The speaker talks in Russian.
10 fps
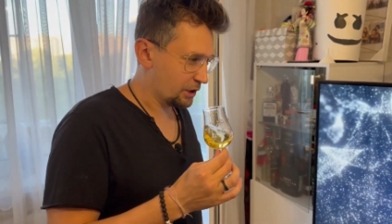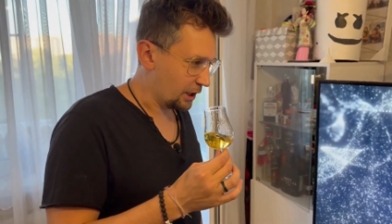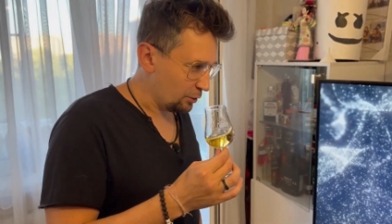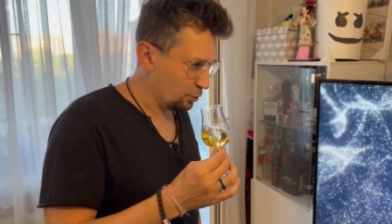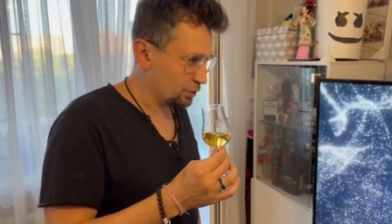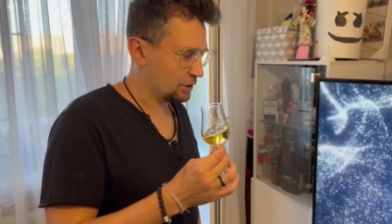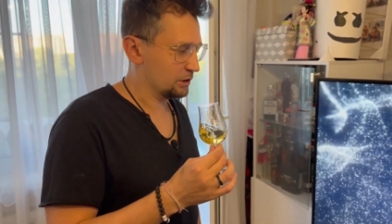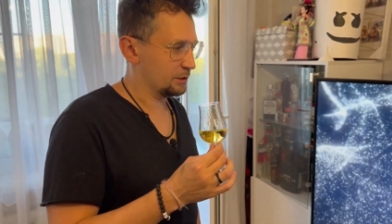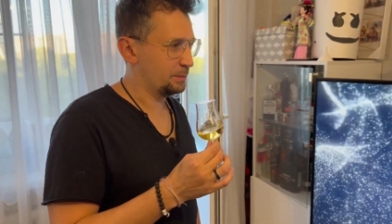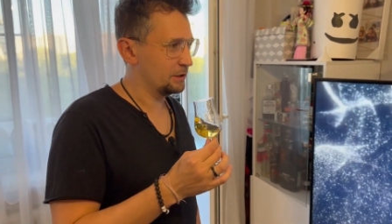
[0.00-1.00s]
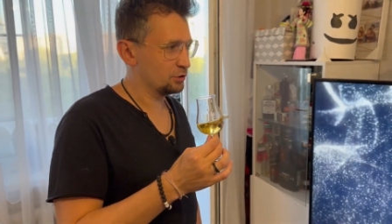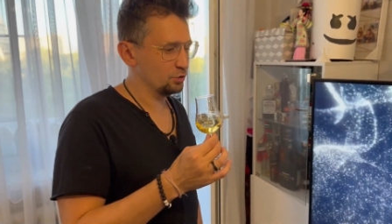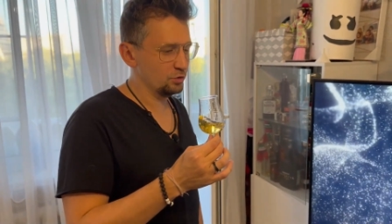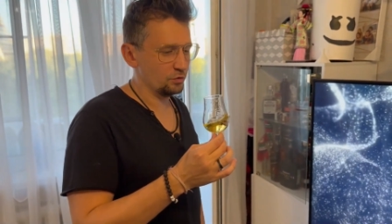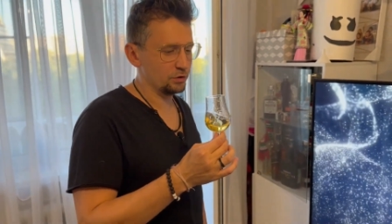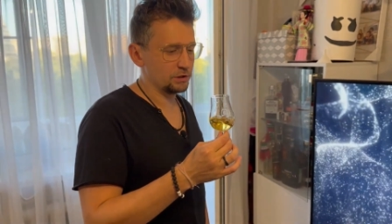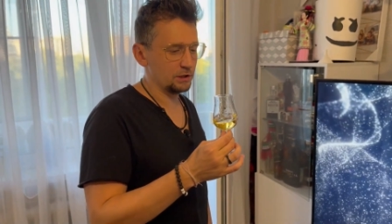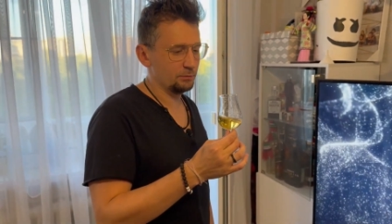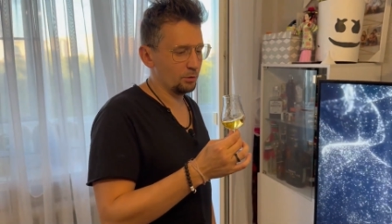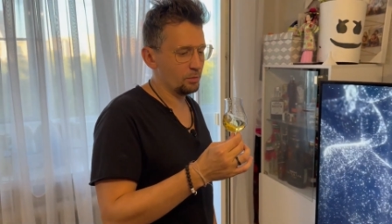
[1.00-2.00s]
колюч, спирт чувствуется,
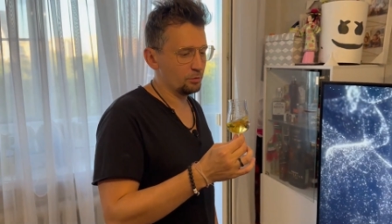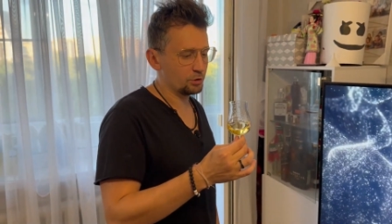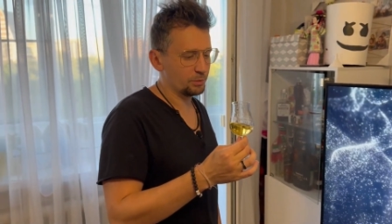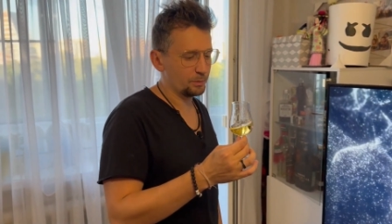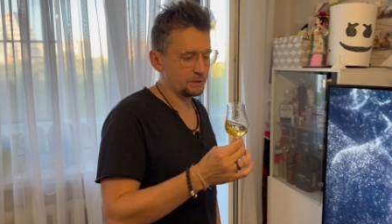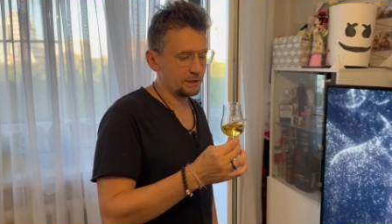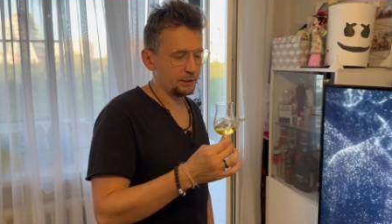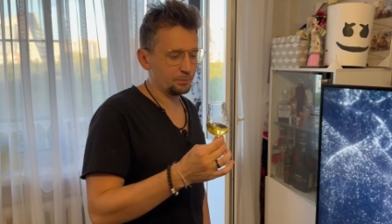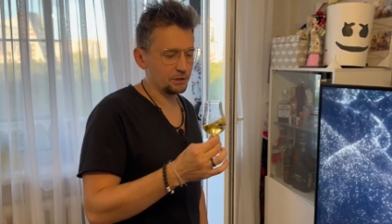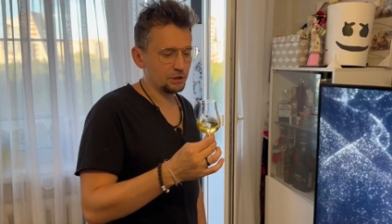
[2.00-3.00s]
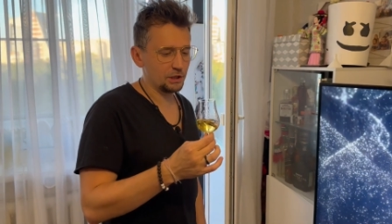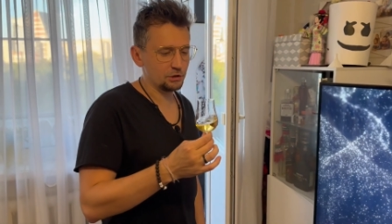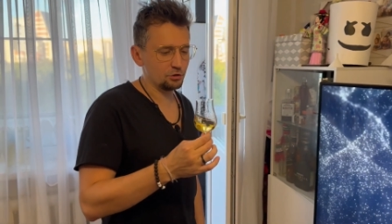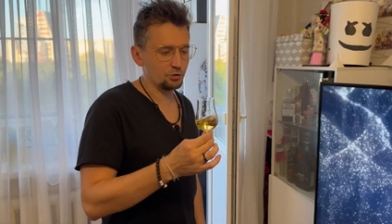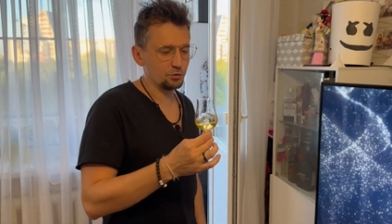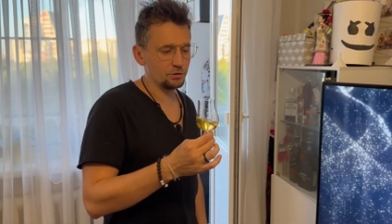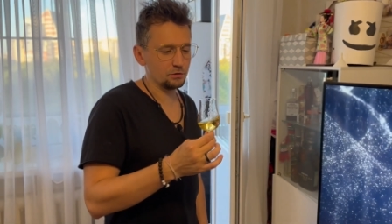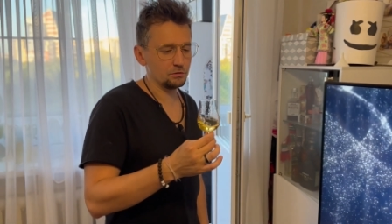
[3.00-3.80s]
ему бы, может быть, постоять подышать чуть-чуть.